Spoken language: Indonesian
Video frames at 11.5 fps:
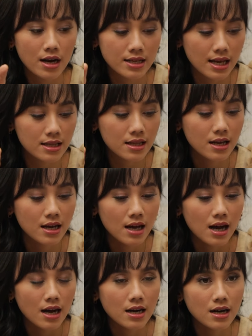kalian
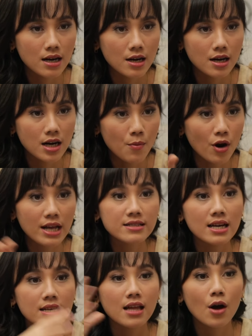uh, boleh
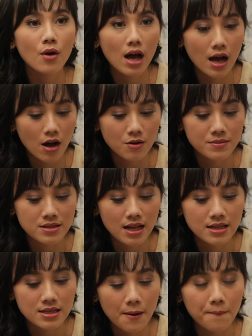cari tahu lah kalau
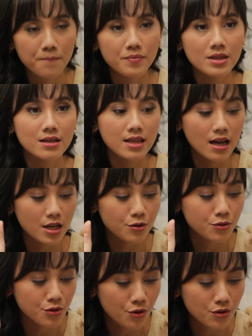misalnya tertarik
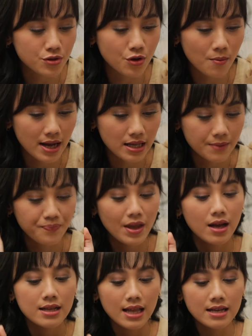untuk cobain.
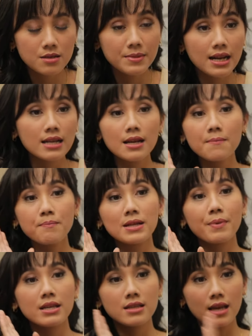Nah sebenarnya ada
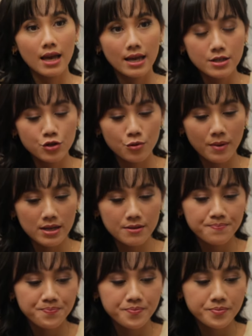empat pancake,
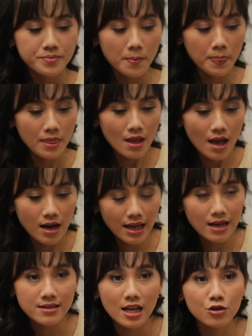cuman uh,
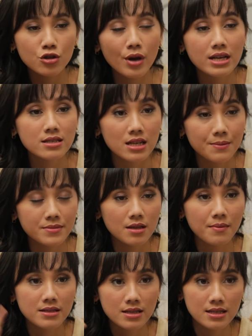yang satu itu es krim
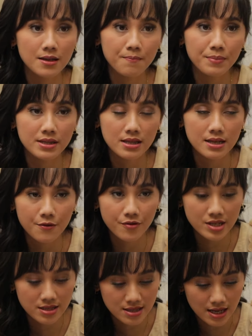jadi masih disimpan di
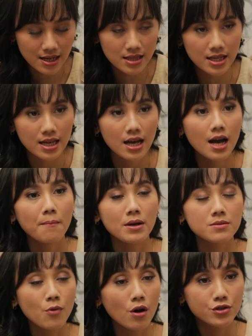freezer. Nanti
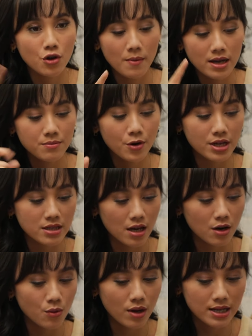pas mau aku cobain baru
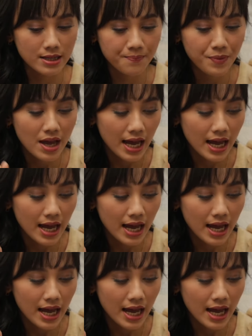kita keluarin.